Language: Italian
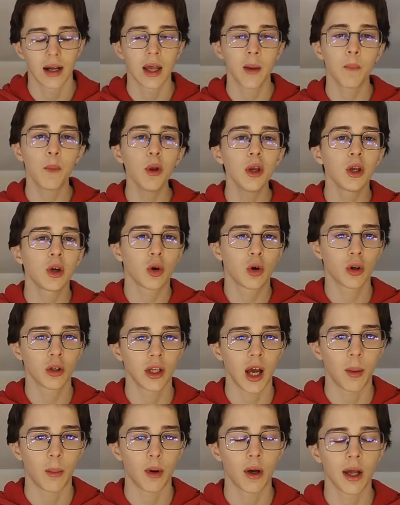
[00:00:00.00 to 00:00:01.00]
che poi
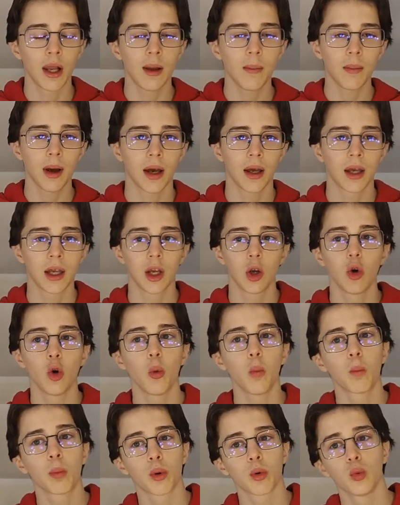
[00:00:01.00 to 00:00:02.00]
ricordiamo che le macchine
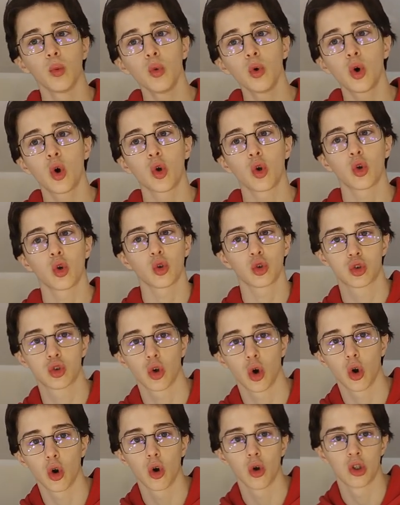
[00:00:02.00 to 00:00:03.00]
non producono
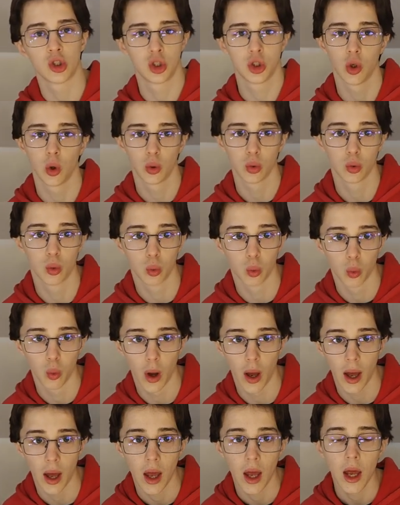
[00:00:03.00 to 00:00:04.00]
solo
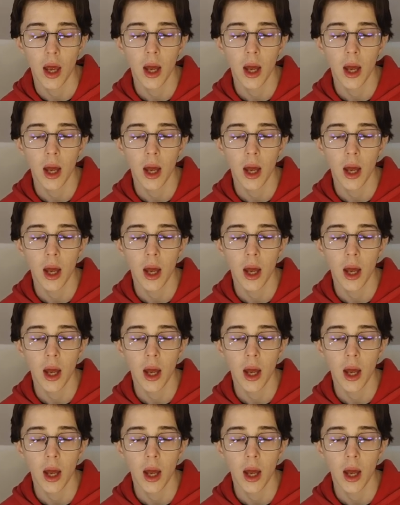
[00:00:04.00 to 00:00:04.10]
CO2,